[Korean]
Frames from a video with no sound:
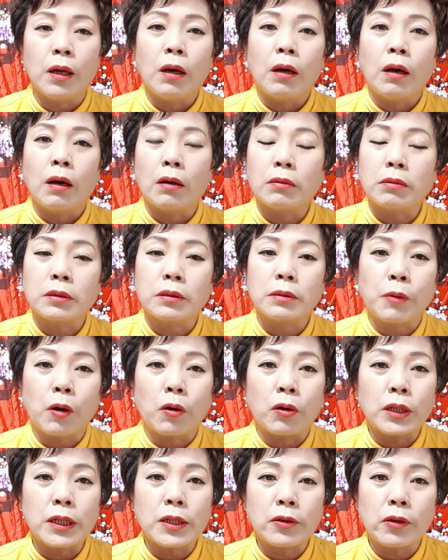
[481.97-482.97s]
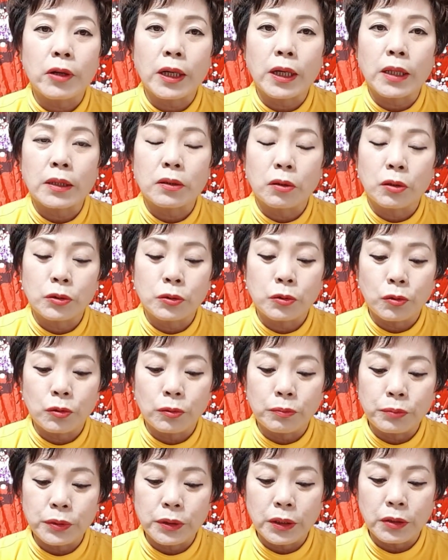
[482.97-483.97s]
어, 그리고 먼길 여행 같은 거
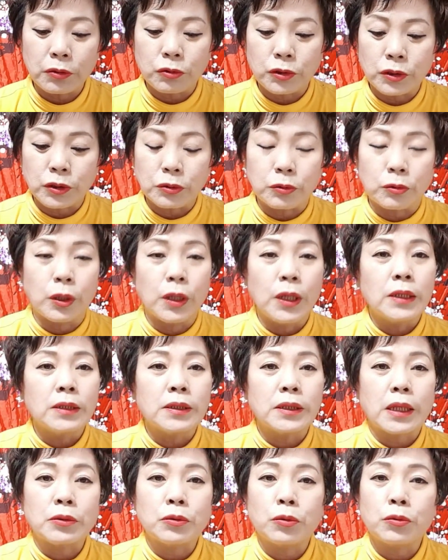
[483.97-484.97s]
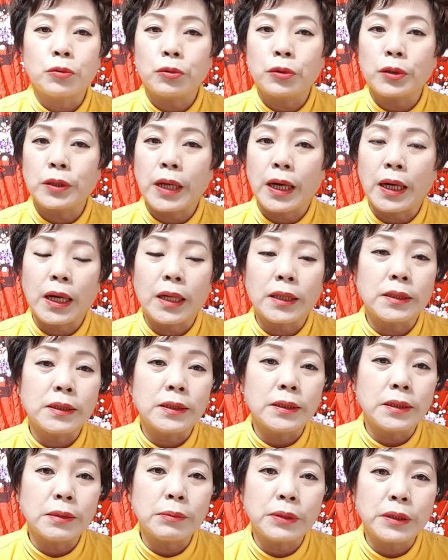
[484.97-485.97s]
조금 피해 주시고 자손으로 약간
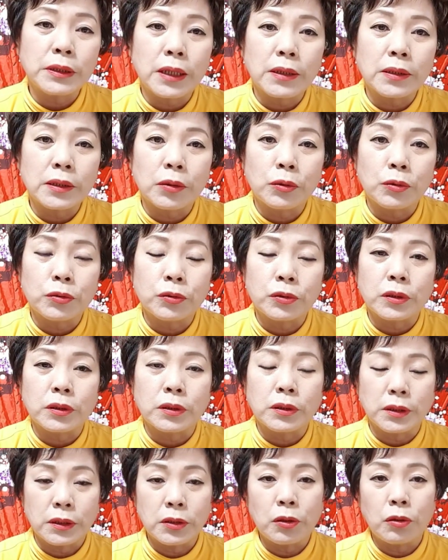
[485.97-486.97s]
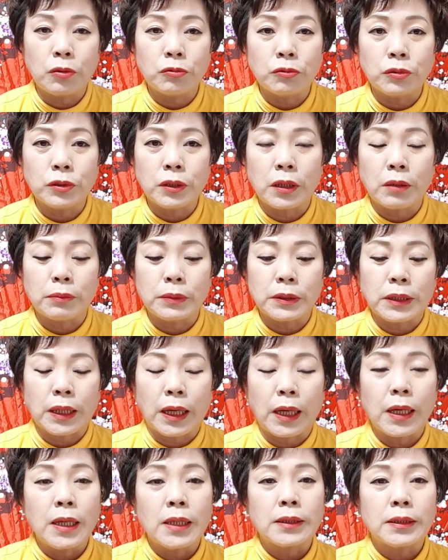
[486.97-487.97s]
근심이 찾아올 수 있는 이런 운세입니다.
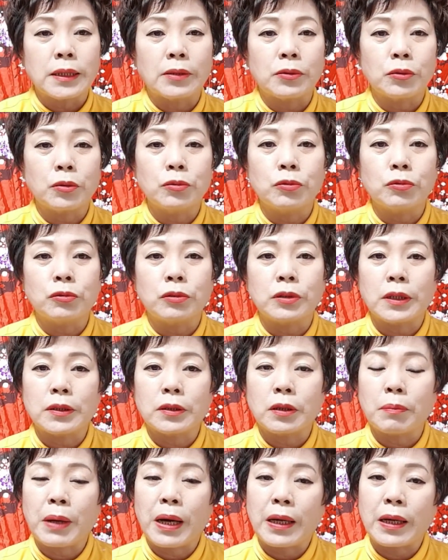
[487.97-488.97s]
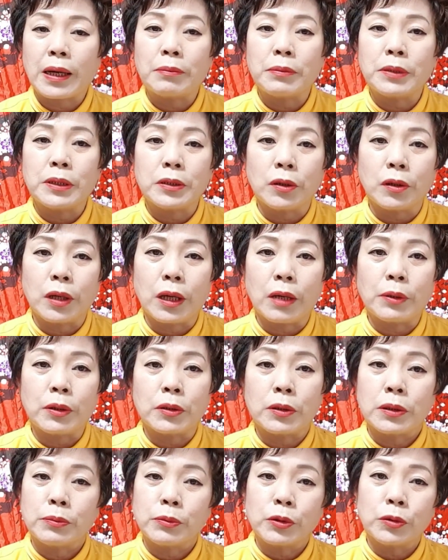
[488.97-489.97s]
자손으로 인해서 바람이 일어나면
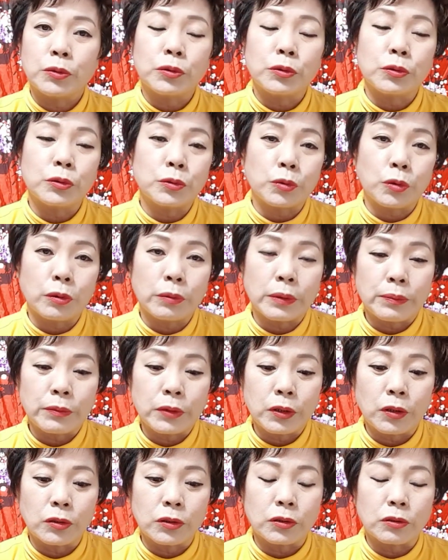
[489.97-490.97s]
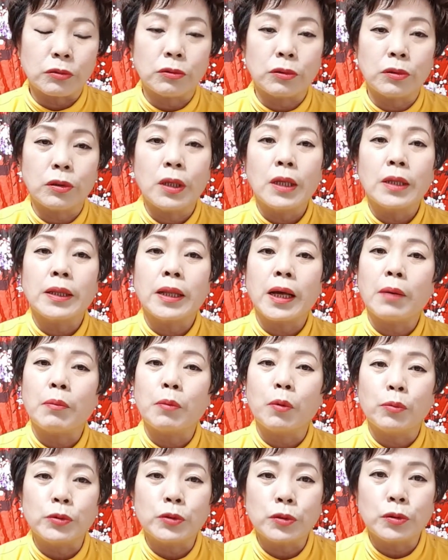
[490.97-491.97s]
금전수로 조금 힘들어지고 내가
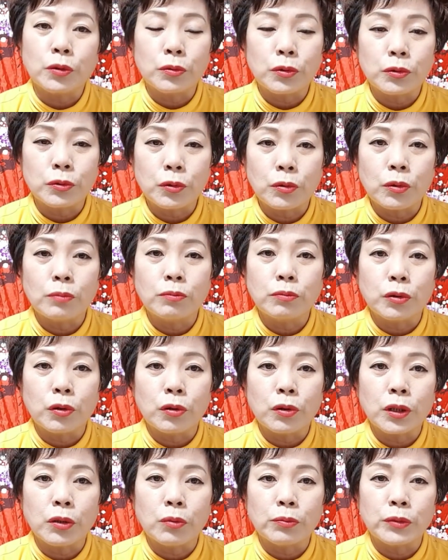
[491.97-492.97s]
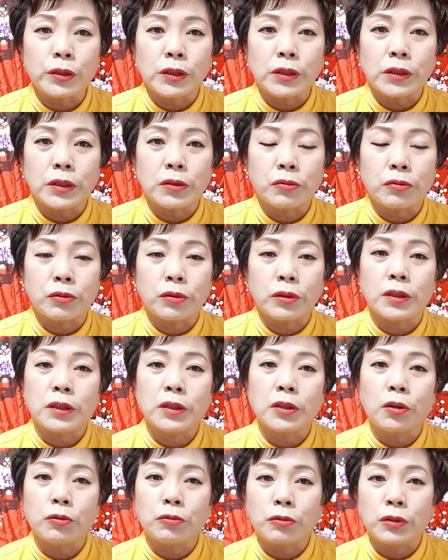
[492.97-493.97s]
몸수전도 조금 무겁게 움직이실 수 있는
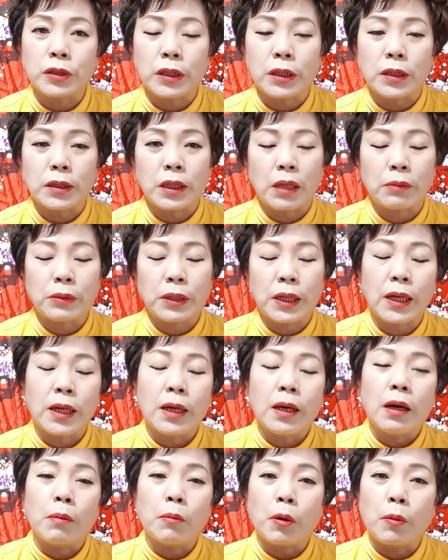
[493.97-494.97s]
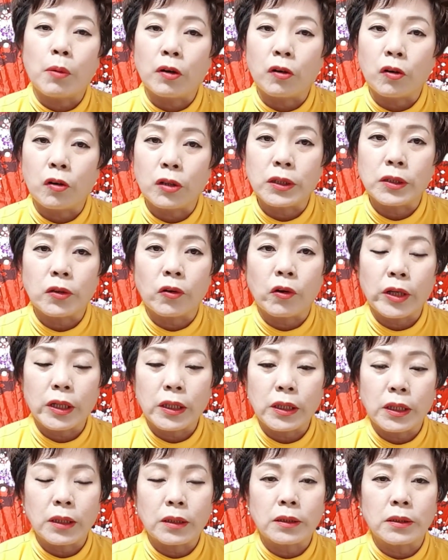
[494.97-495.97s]
이런 운세이기 때문에 뭐먼 거리
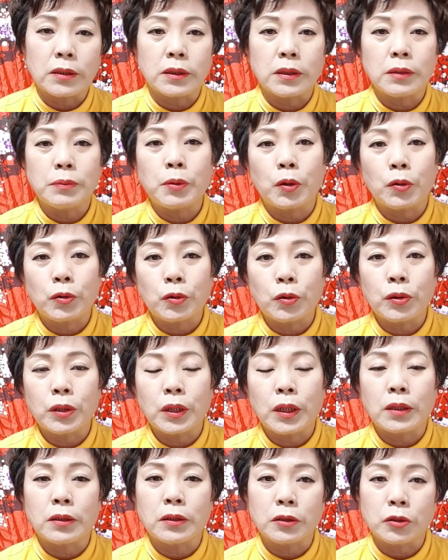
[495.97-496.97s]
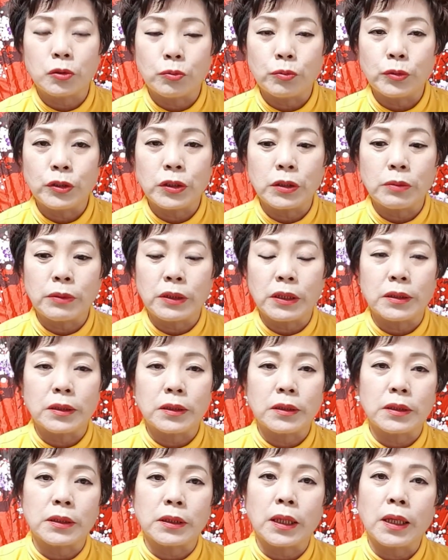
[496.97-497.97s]
여행이라든지 변동이라든지
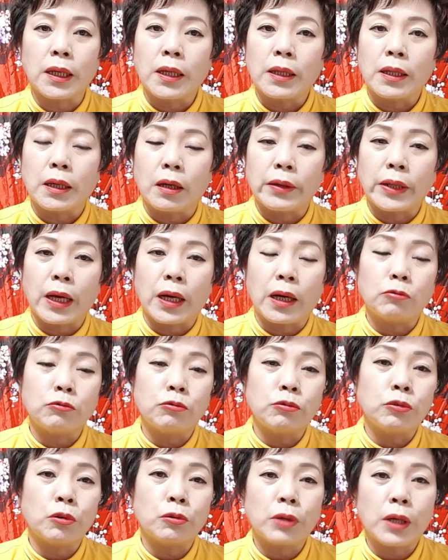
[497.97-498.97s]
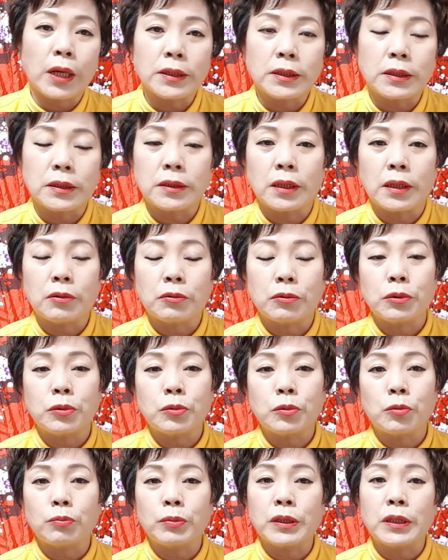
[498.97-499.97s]
움직임이라든지 어, 내가 운동을 하시더라도
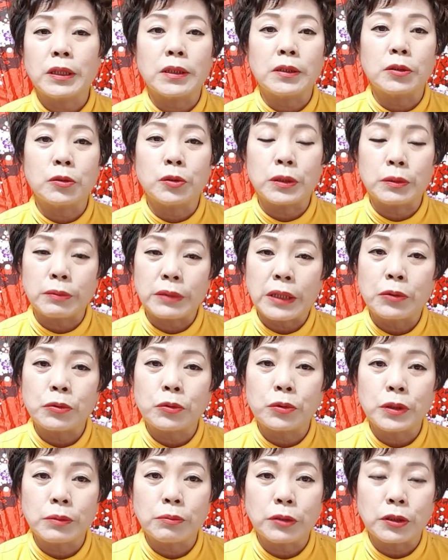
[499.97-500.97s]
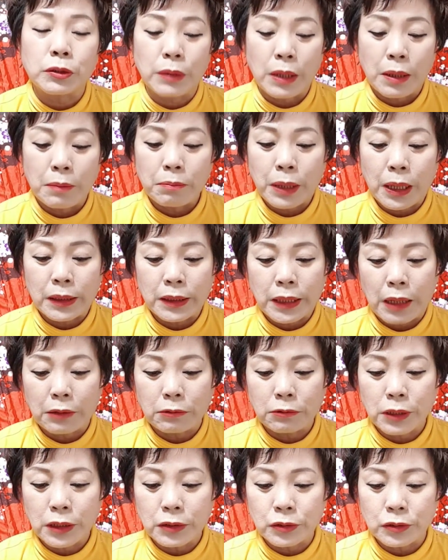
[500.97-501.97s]
좀길 조심, 차 조심 좀 많이 하고
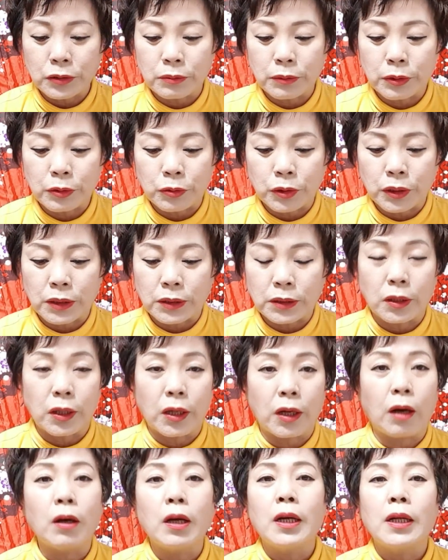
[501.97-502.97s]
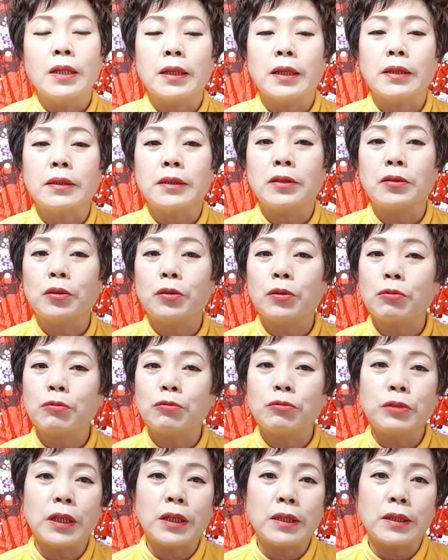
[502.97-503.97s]
가셨으면 좋겠어요. 대체적으로
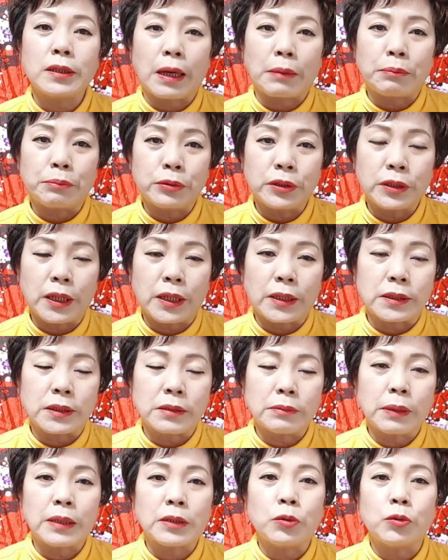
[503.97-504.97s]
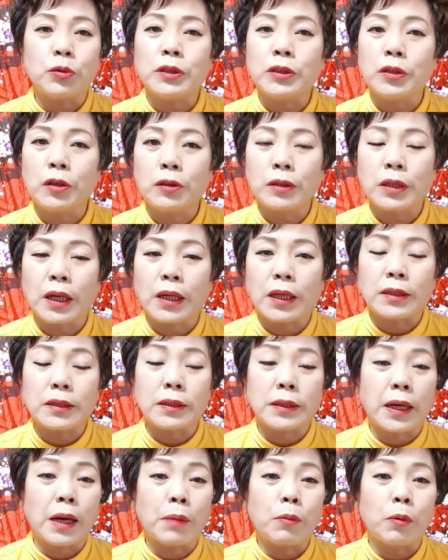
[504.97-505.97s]
운세는 나쁘지 않지만 1월 달에는
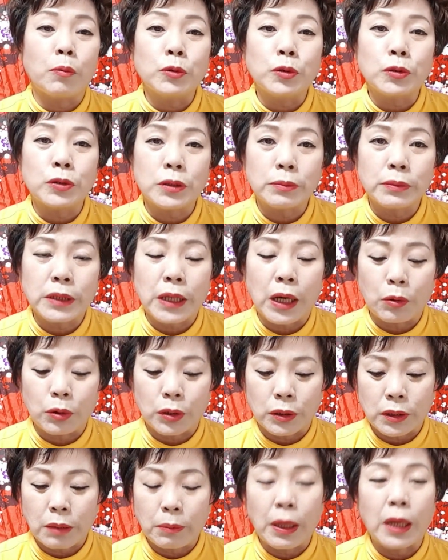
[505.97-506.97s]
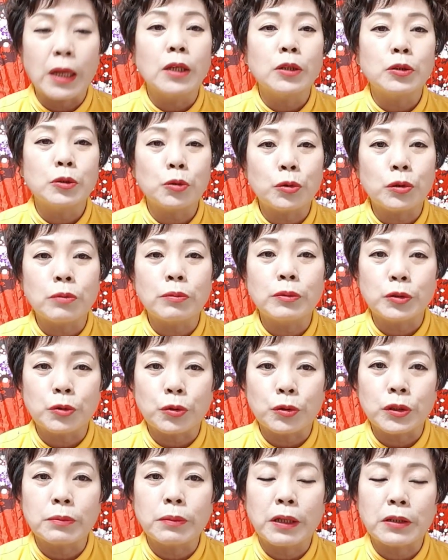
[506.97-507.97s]
내가 몸 조심이 나오기 때문에 조금은
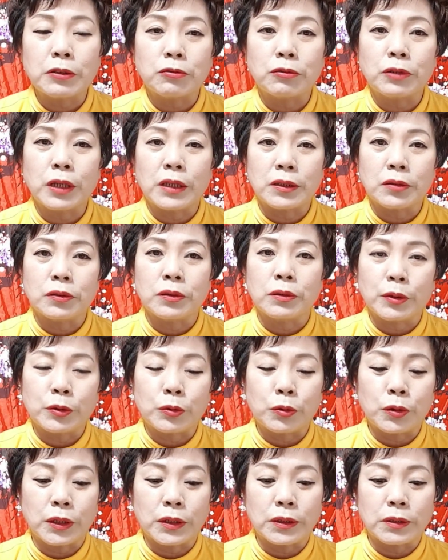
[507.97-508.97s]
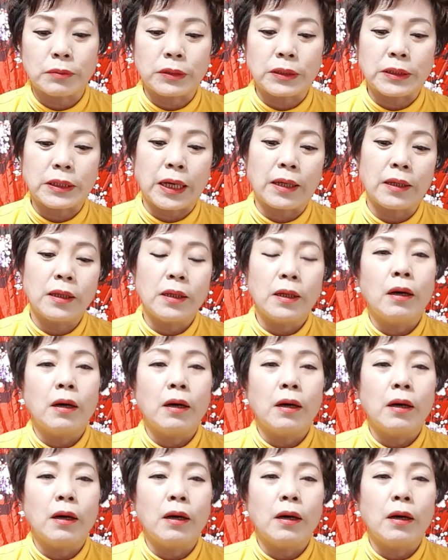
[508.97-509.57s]
조심하시고 가셨으면 좋겠습니다.